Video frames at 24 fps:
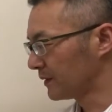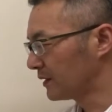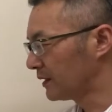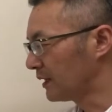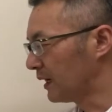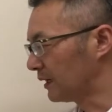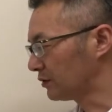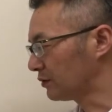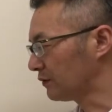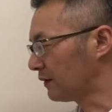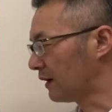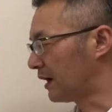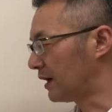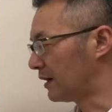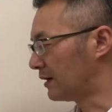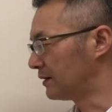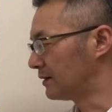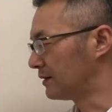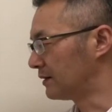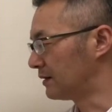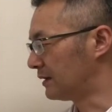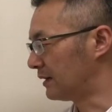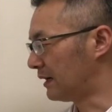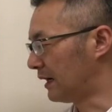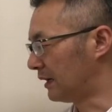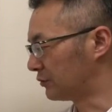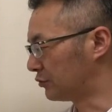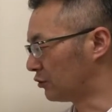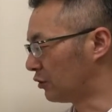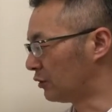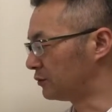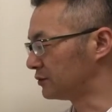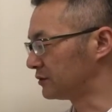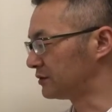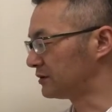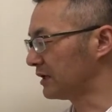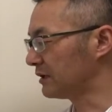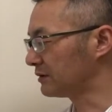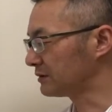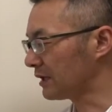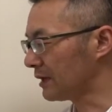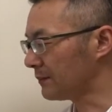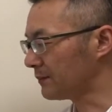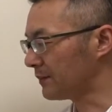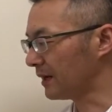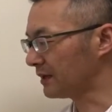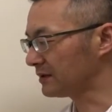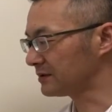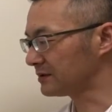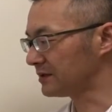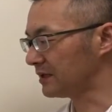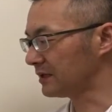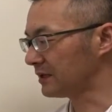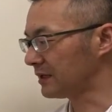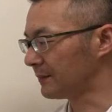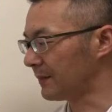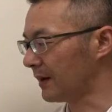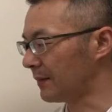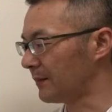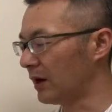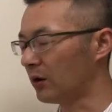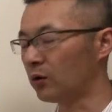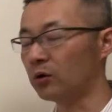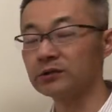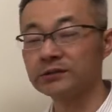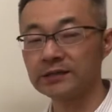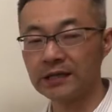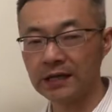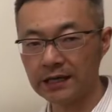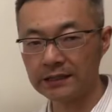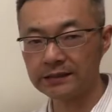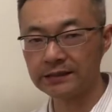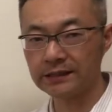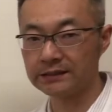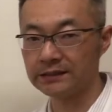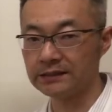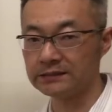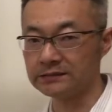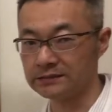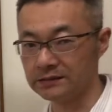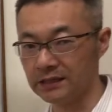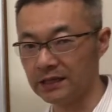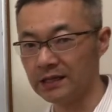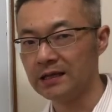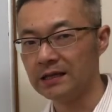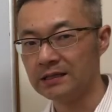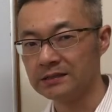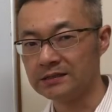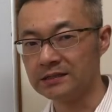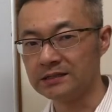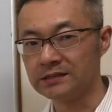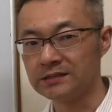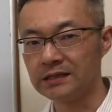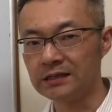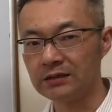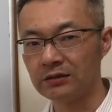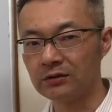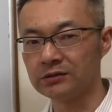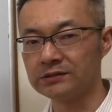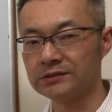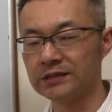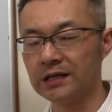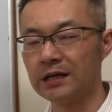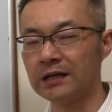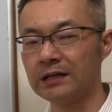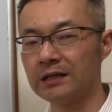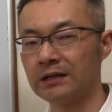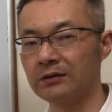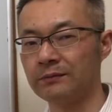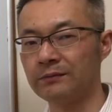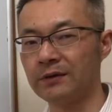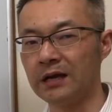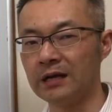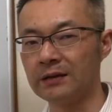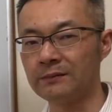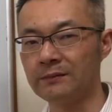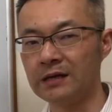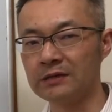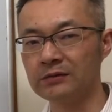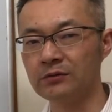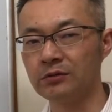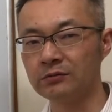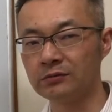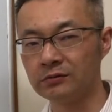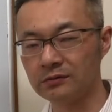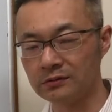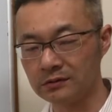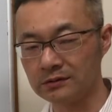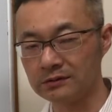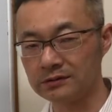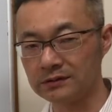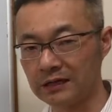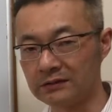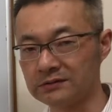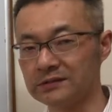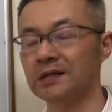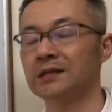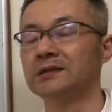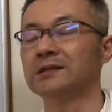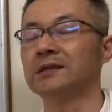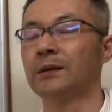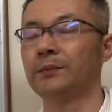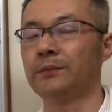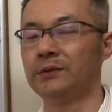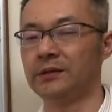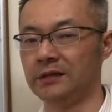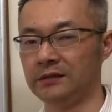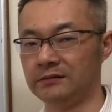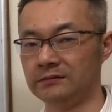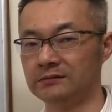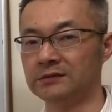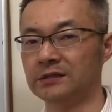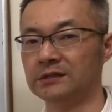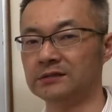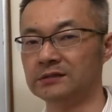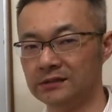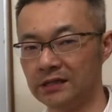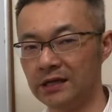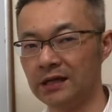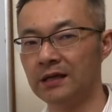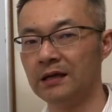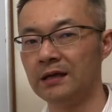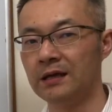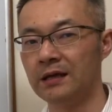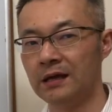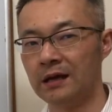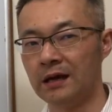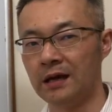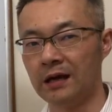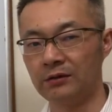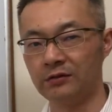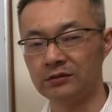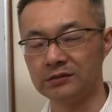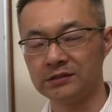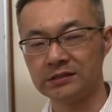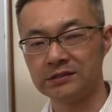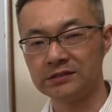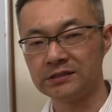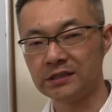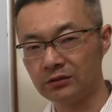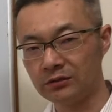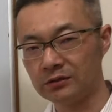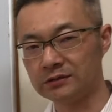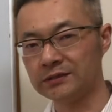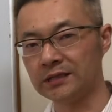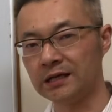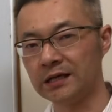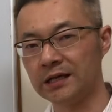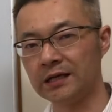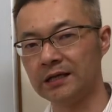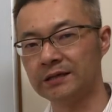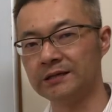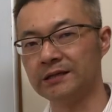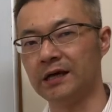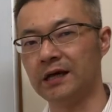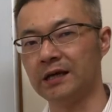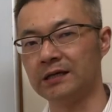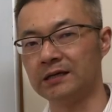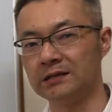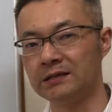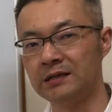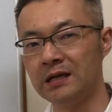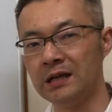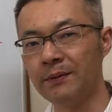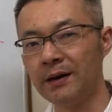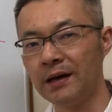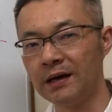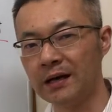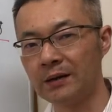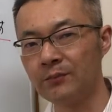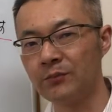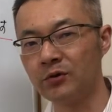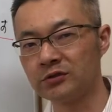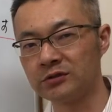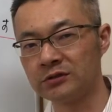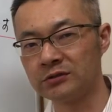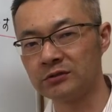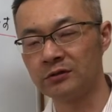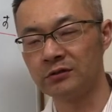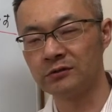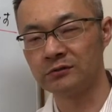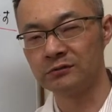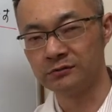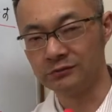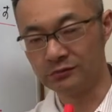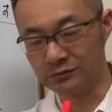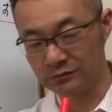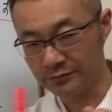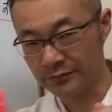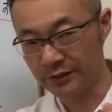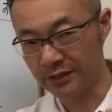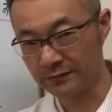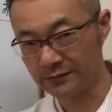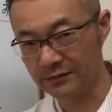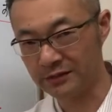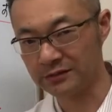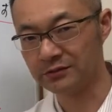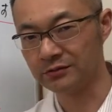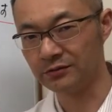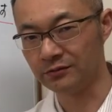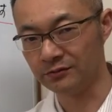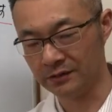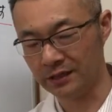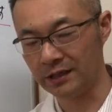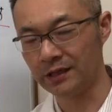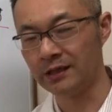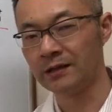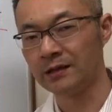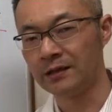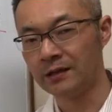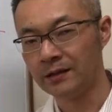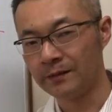であとは動物性のタンパク質でいけば、まあ、小魚ですねちっちゃな小魚の場合丸ごとたくさん食べれるんですねあのちっちゃな小魚の中にレバーがもちろん含まれますよね